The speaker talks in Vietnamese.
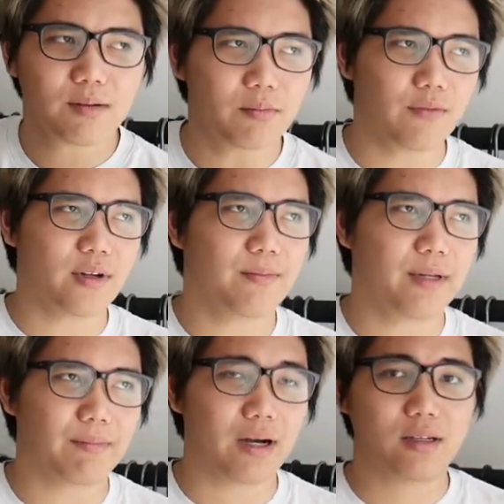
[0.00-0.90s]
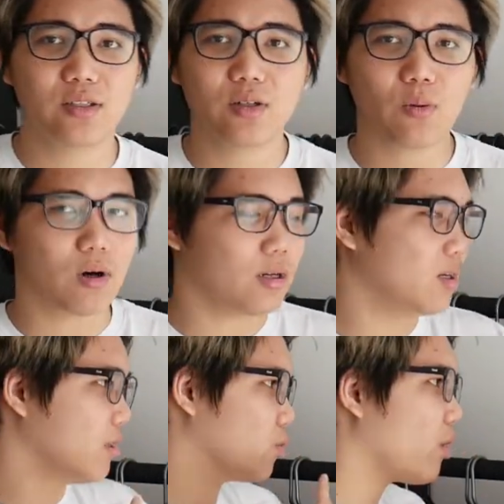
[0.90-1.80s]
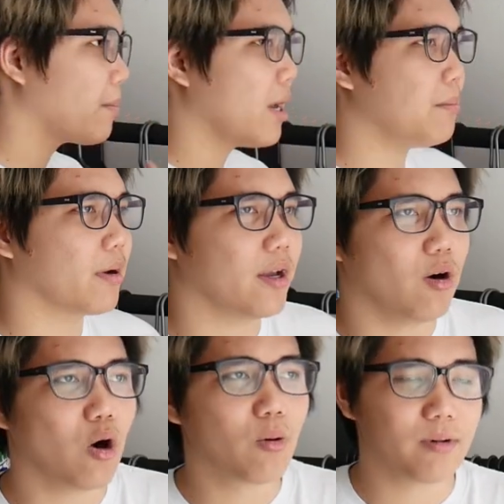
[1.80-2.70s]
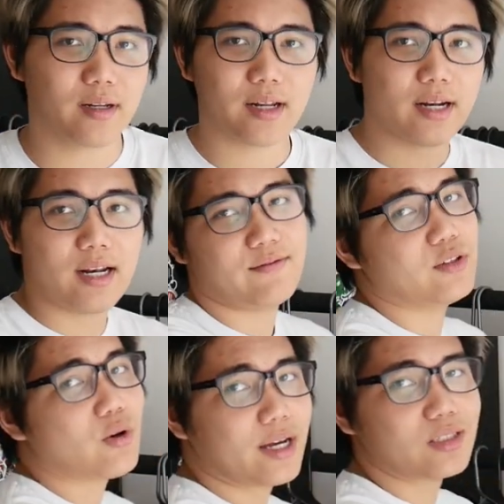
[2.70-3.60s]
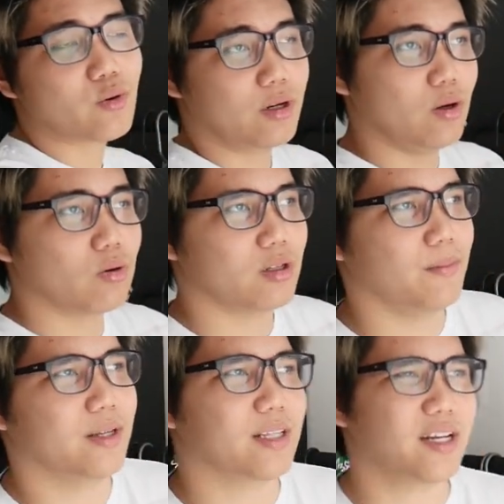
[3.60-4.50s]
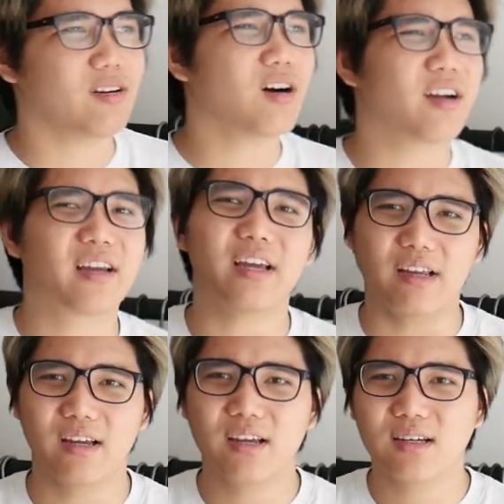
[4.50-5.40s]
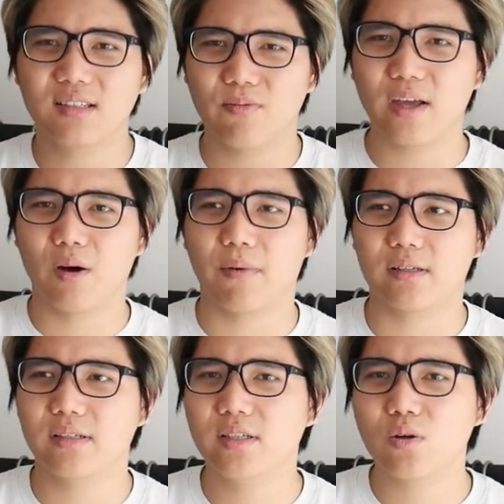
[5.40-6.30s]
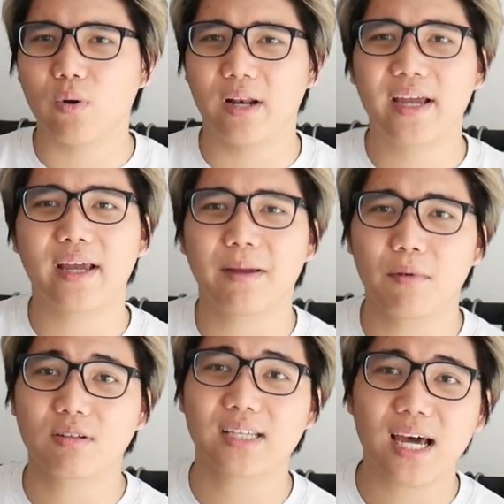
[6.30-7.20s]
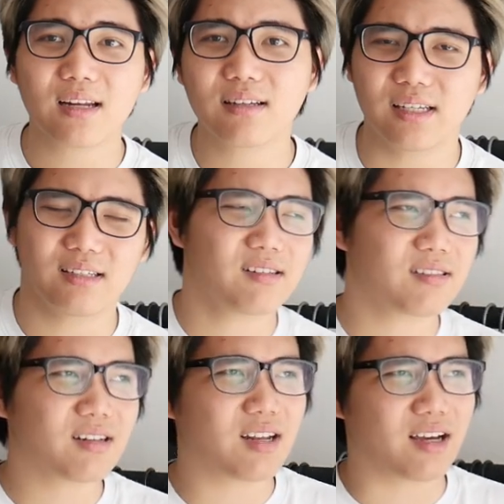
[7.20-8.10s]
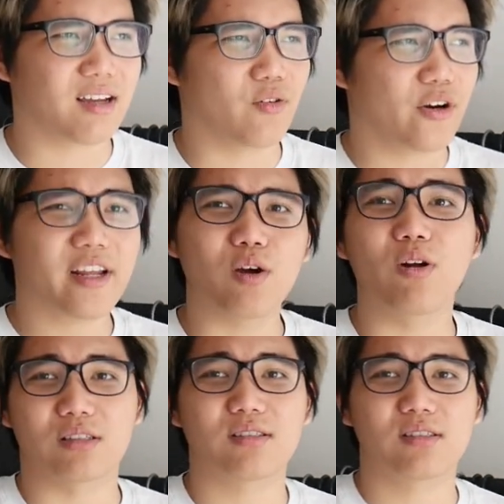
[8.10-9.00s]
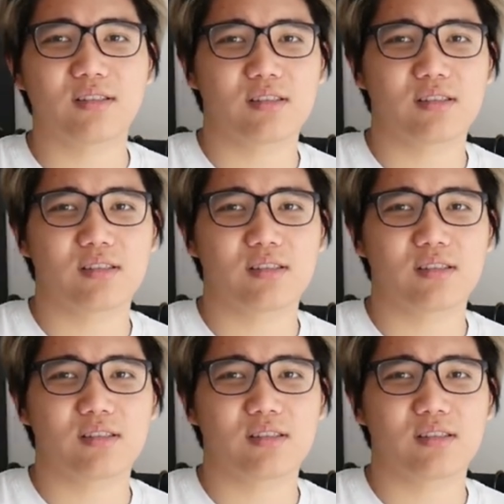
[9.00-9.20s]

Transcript: Bởi vì mình mặc những chiếc quần uh, sweatpants mà kiểu ôm này, đây là ví dụ hai chiếc quần này luôn, thì mình thấy nó hơi kỳ, giống kiểu mặc những chiếc quần legging bó sát ấy, nhìn nó rất là kiểu ridiculous.